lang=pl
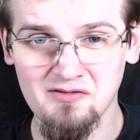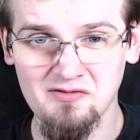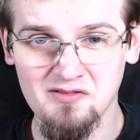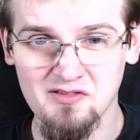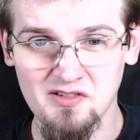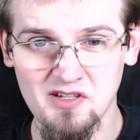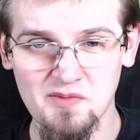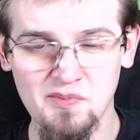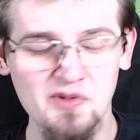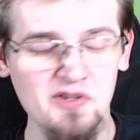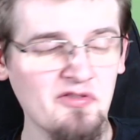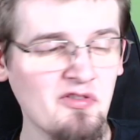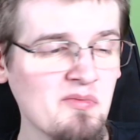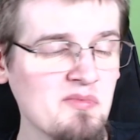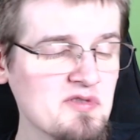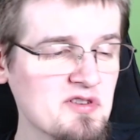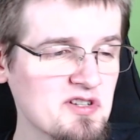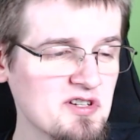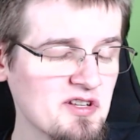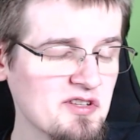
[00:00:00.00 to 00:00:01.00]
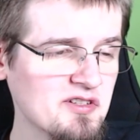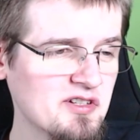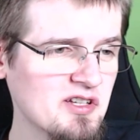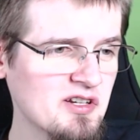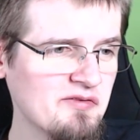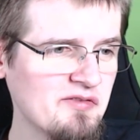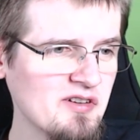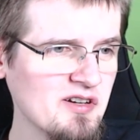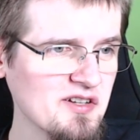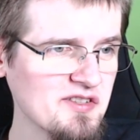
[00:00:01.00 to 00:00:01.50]
nie spodziewałbym się żadnych
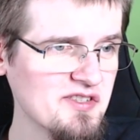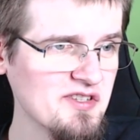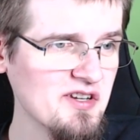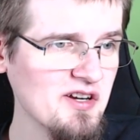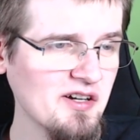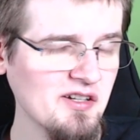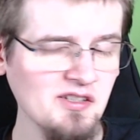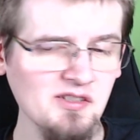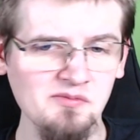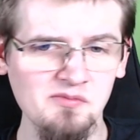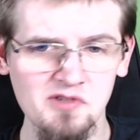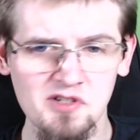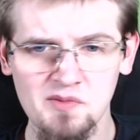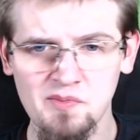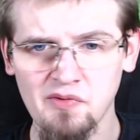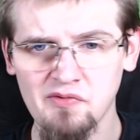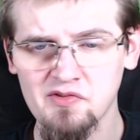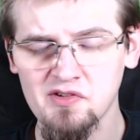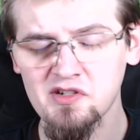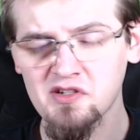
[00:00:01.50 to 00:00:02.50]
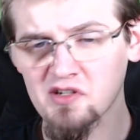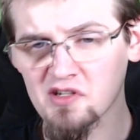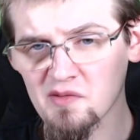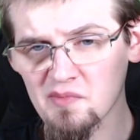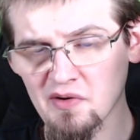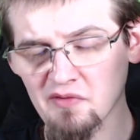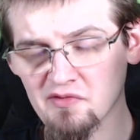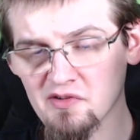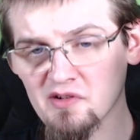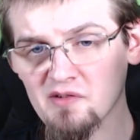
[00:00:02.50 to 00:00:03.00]
rewelacji, ale muszę powiedzieć, że
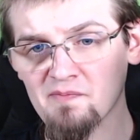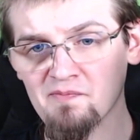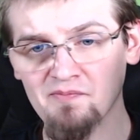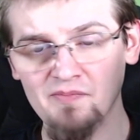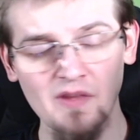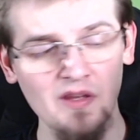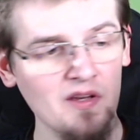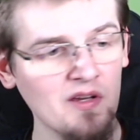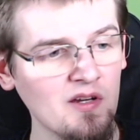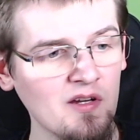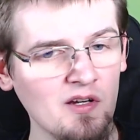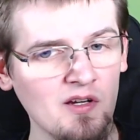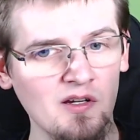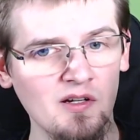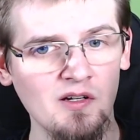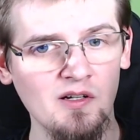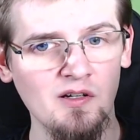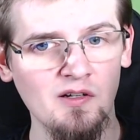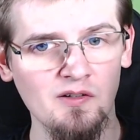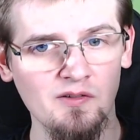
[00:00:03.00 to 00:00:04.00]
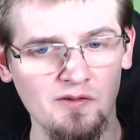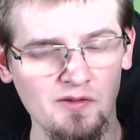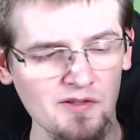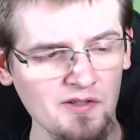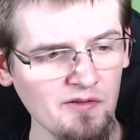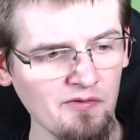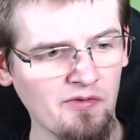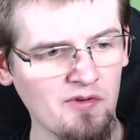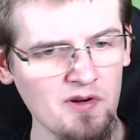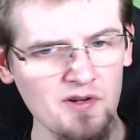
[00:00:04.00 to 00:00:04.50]
naprawdę to
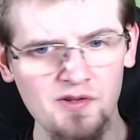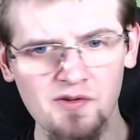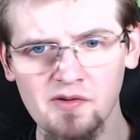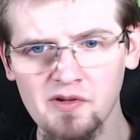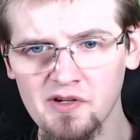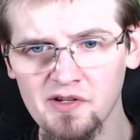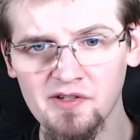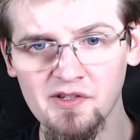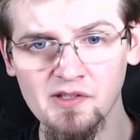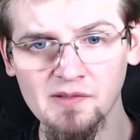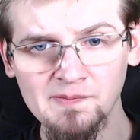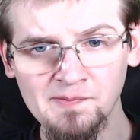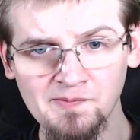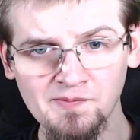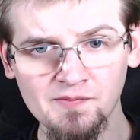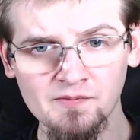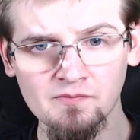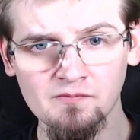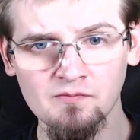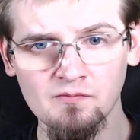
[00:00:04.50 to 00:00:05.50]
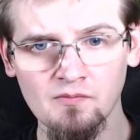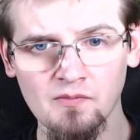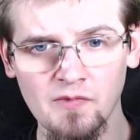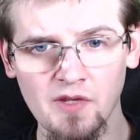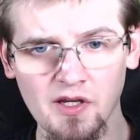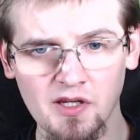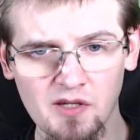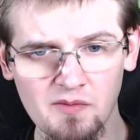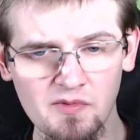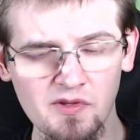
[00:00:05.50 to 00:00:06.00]
są w końcu lejsy,
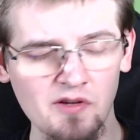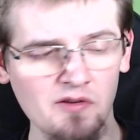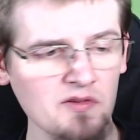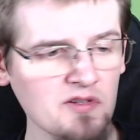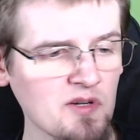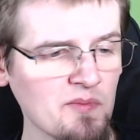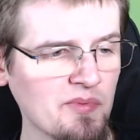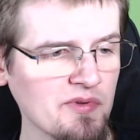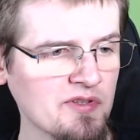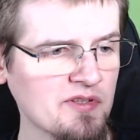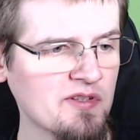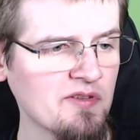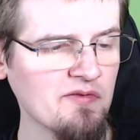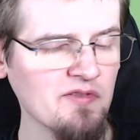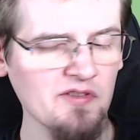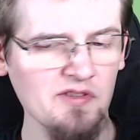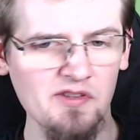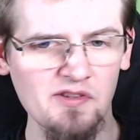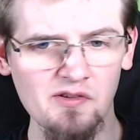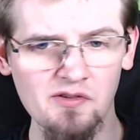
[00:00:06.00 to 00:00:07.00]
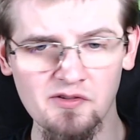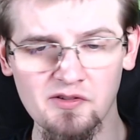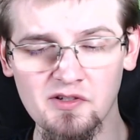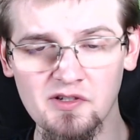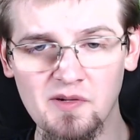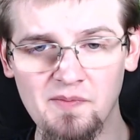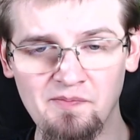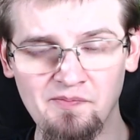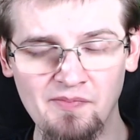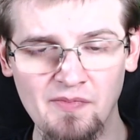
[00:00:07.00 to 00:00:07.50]
jakimi dałem się pozytywnie zaskoczyć.
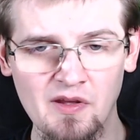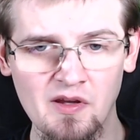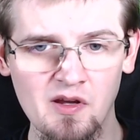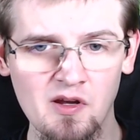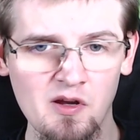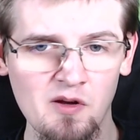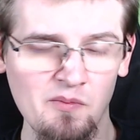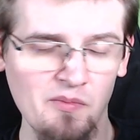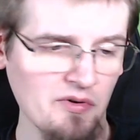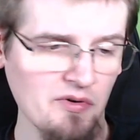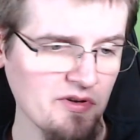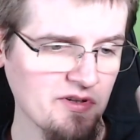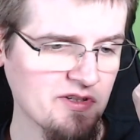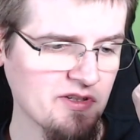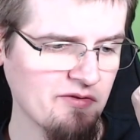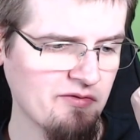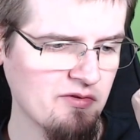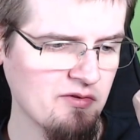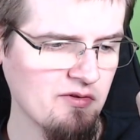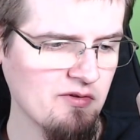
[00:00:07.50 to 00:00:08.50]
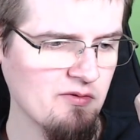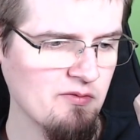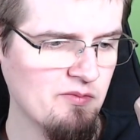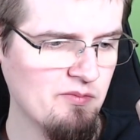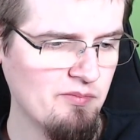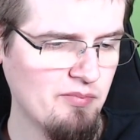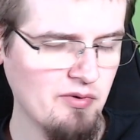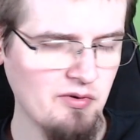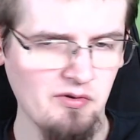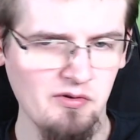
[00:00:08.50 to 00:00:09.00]
Po,
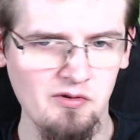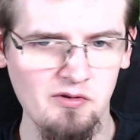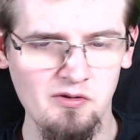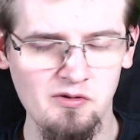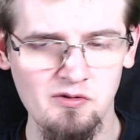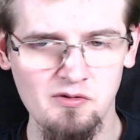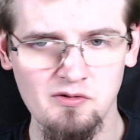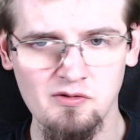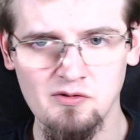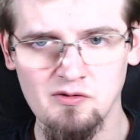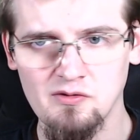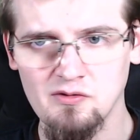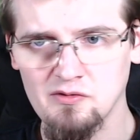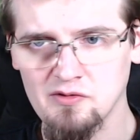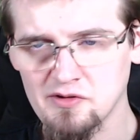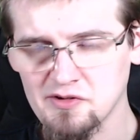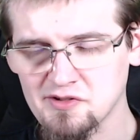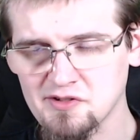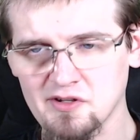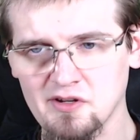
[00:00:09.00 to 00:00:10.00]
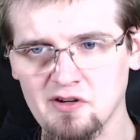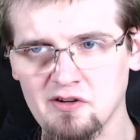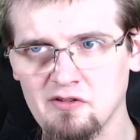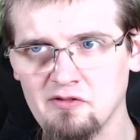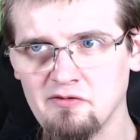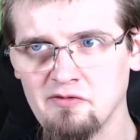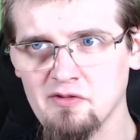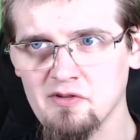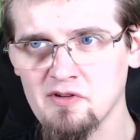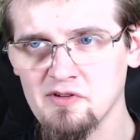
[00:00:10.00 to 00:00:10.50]
po
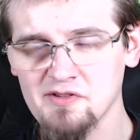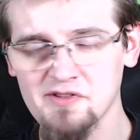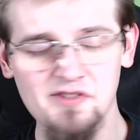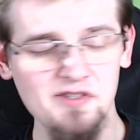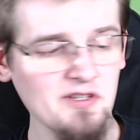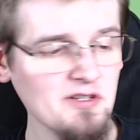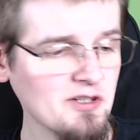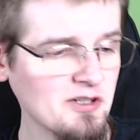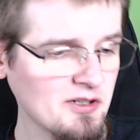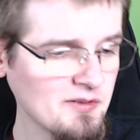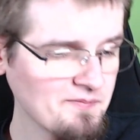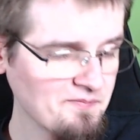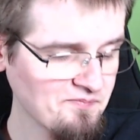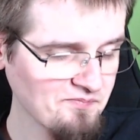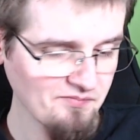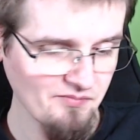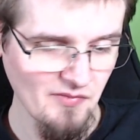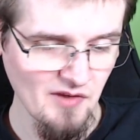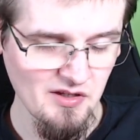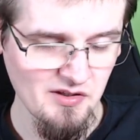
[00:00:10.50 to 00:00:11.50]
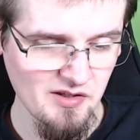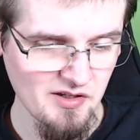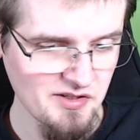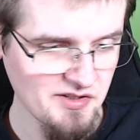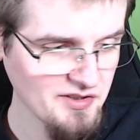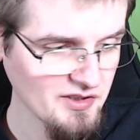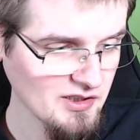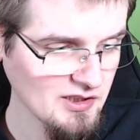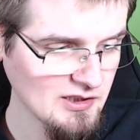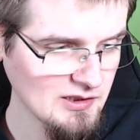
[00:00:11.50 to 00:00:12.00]
rozczarowujących mm,
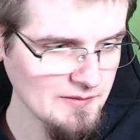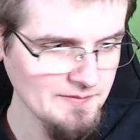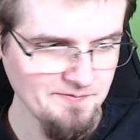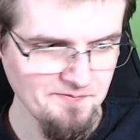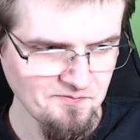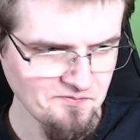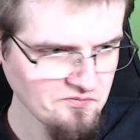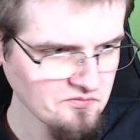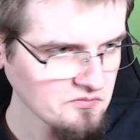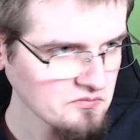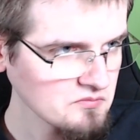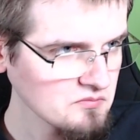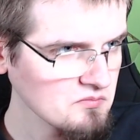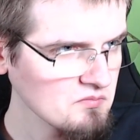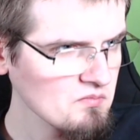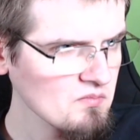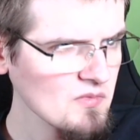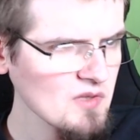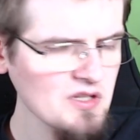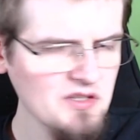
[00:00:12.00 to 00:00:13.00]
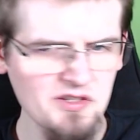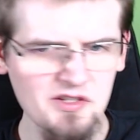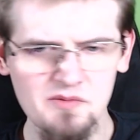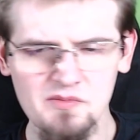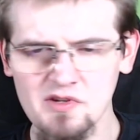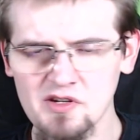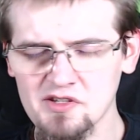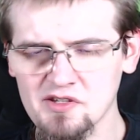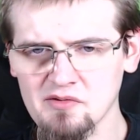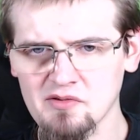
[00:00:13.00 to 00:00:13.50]
lejsach z tymi
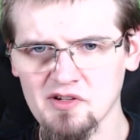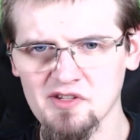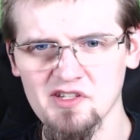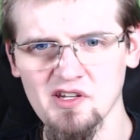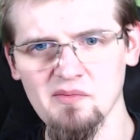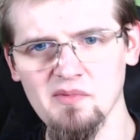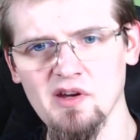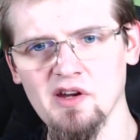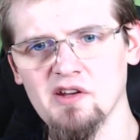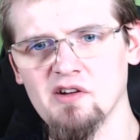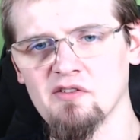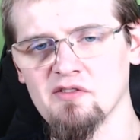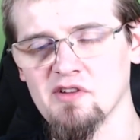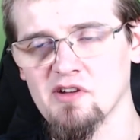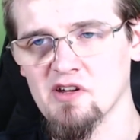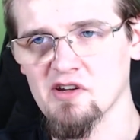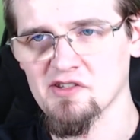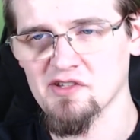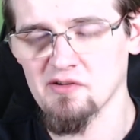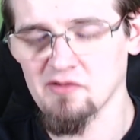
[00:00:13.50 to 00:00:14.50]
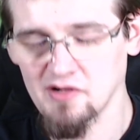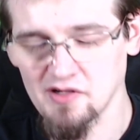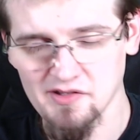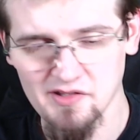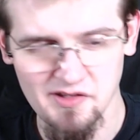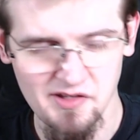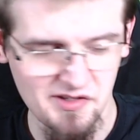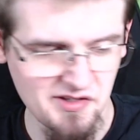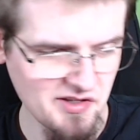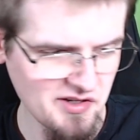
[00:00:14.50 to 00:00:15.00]
restauracjami, Iconic Restaurant,
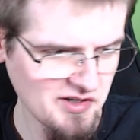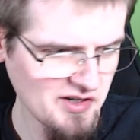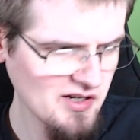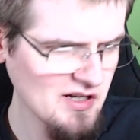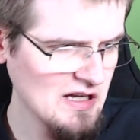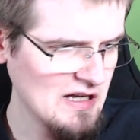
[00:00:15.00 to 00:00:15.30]
ta seria,